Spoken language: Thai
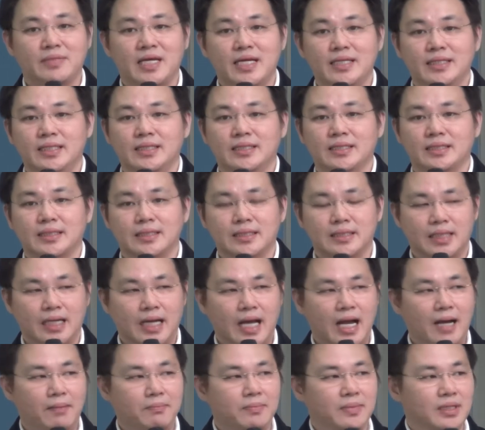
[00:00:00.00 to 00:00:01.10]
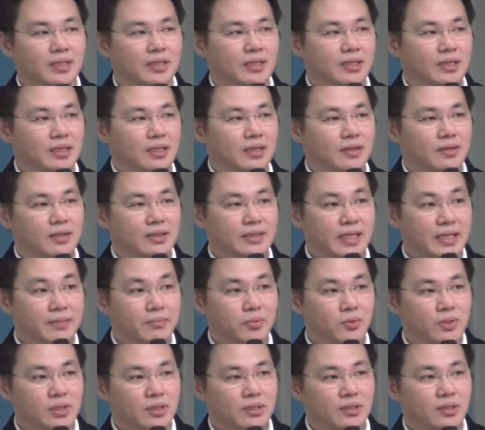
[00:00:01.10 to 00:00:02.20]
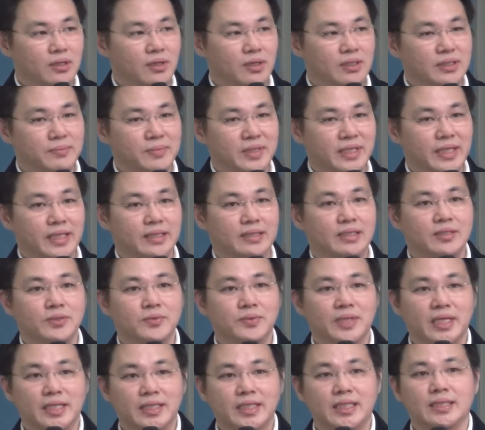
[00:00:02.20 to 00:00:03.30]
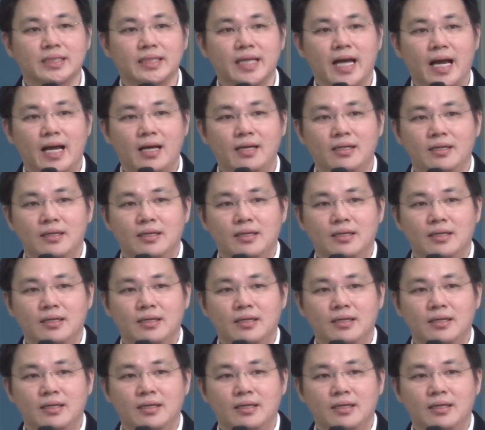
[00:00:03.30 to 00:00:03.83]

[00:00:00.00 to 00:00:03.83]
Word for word: ใต้ดินนะครับแล้วก็ในพวกคอนเทมิเนตที่อยู่ในดินเนี่ย